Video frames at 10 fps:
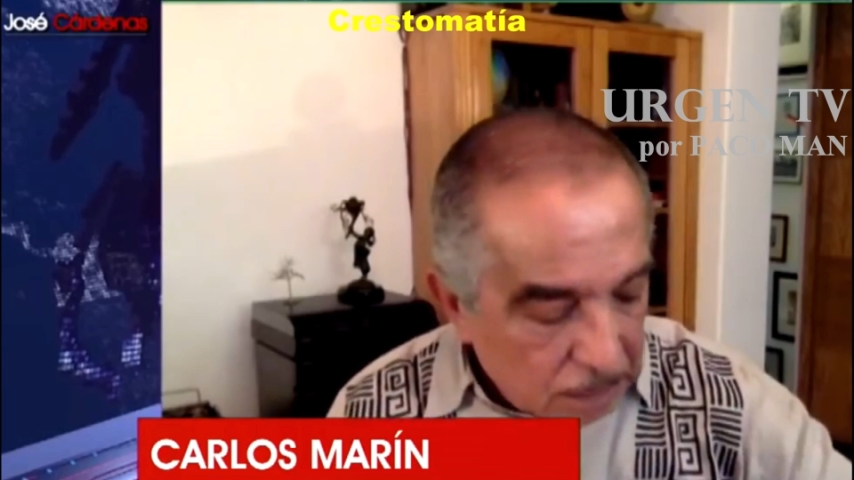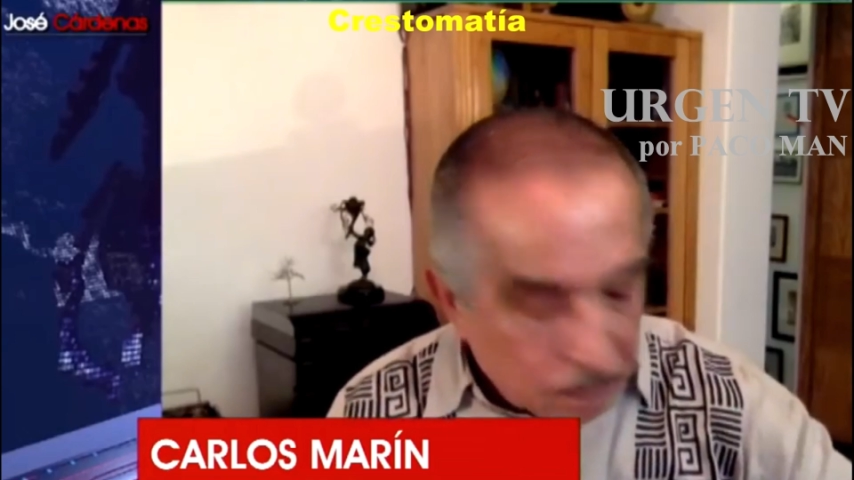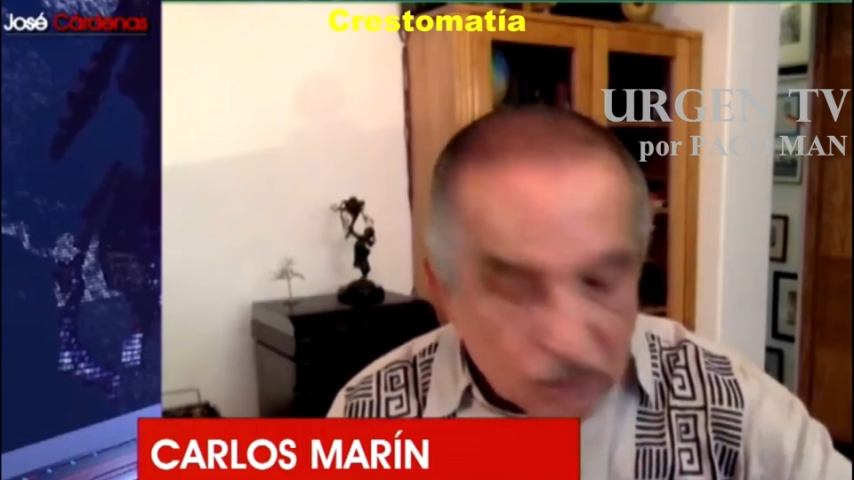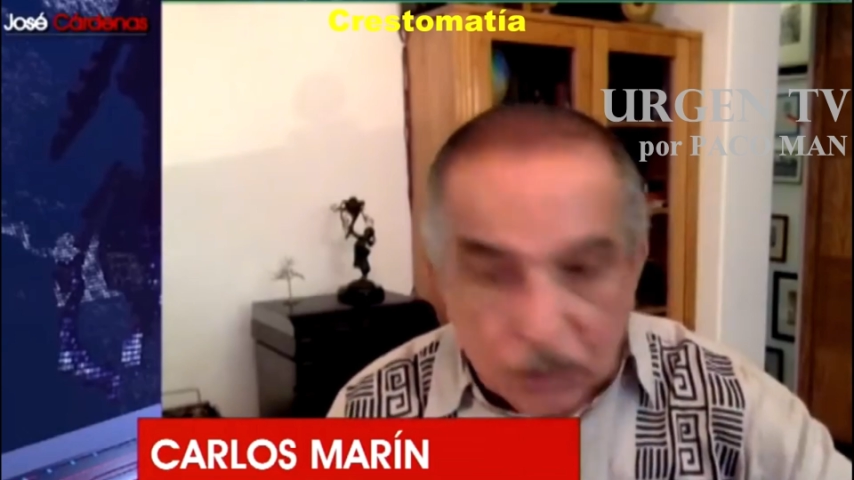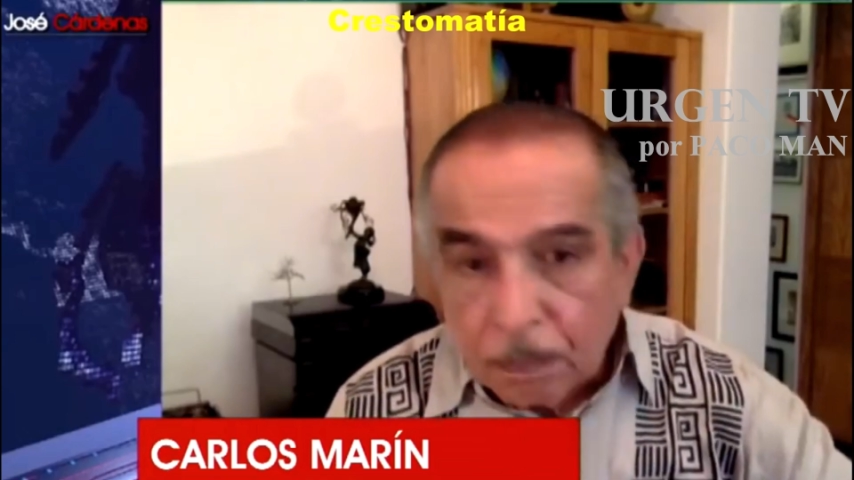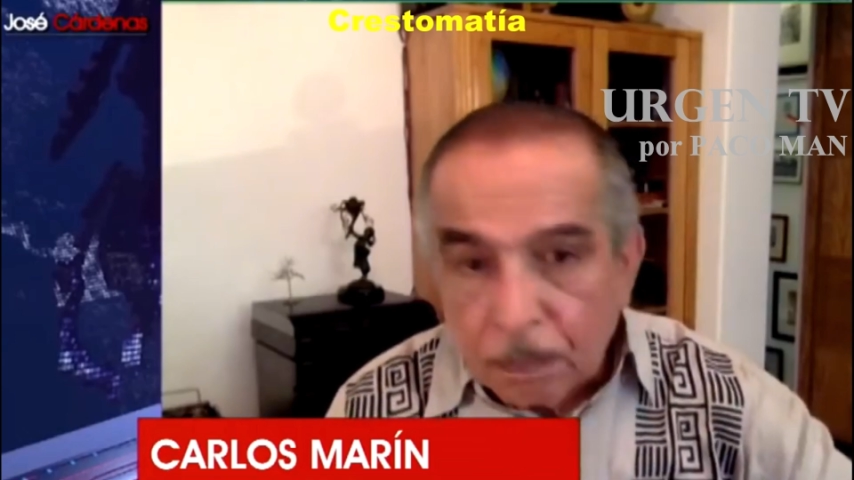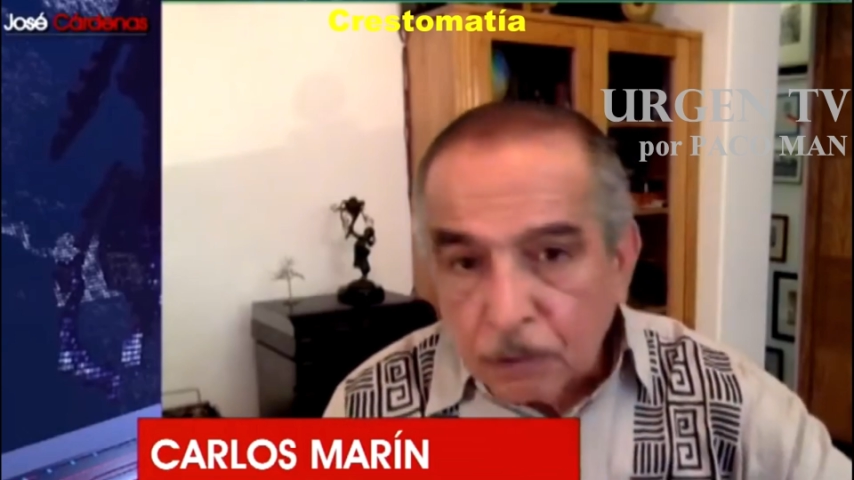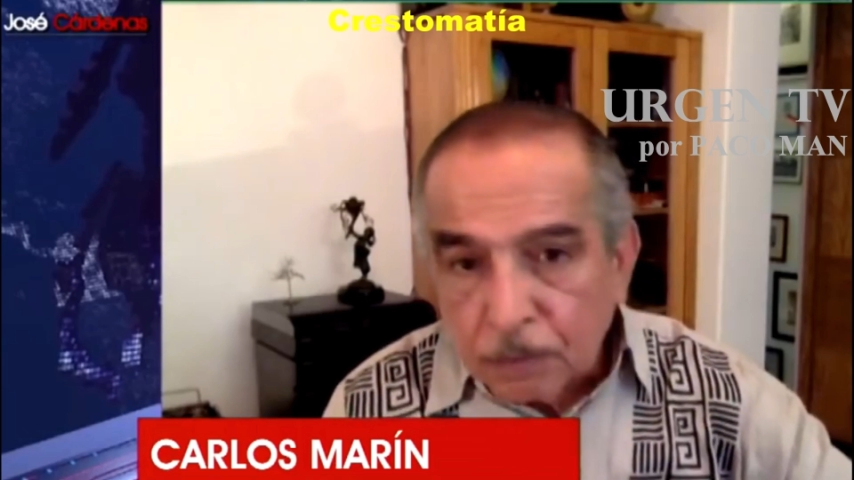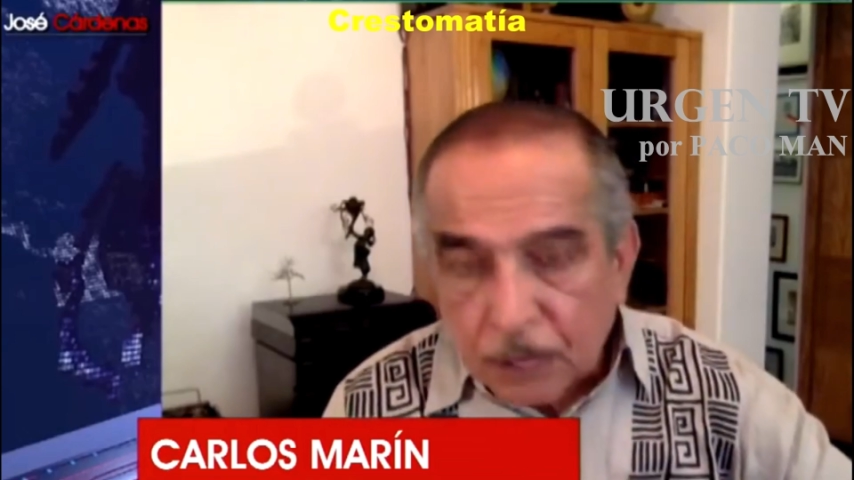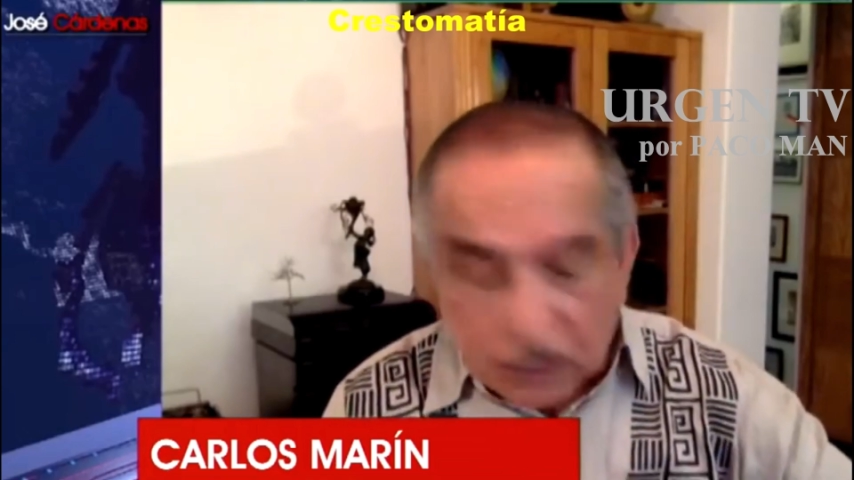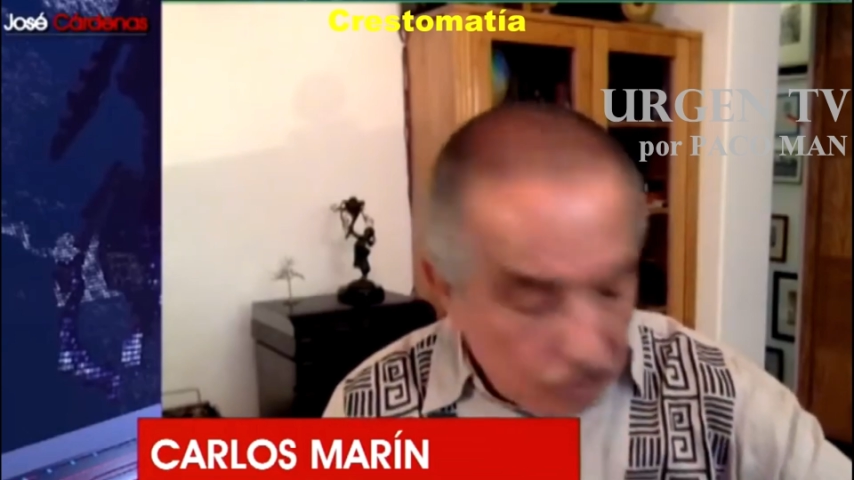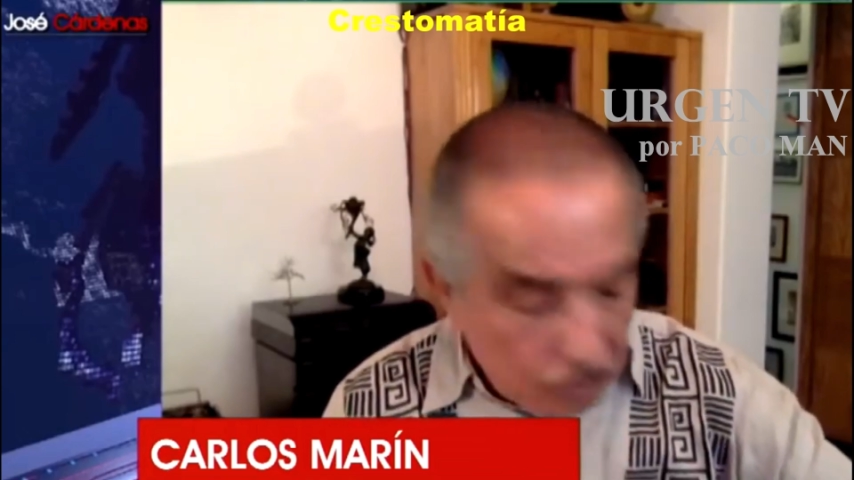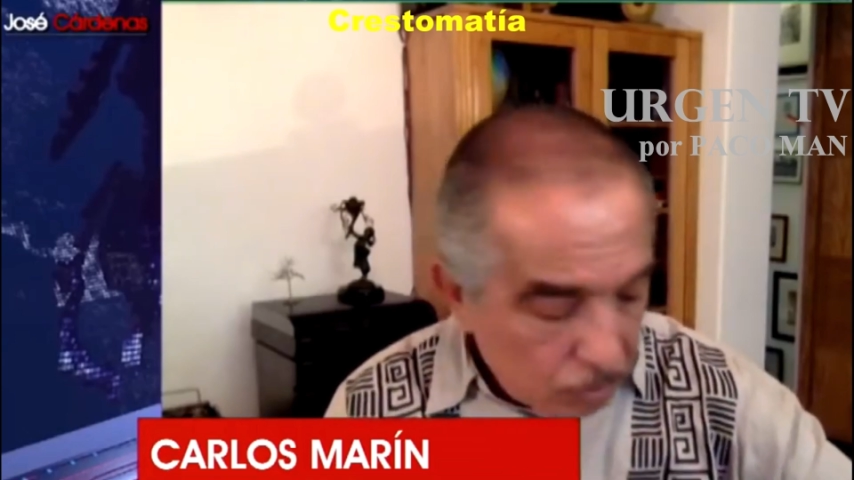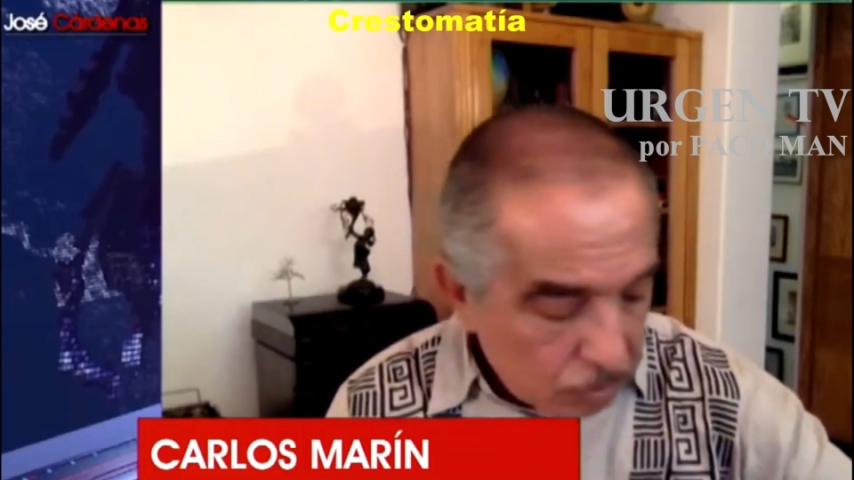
pues no prosperó.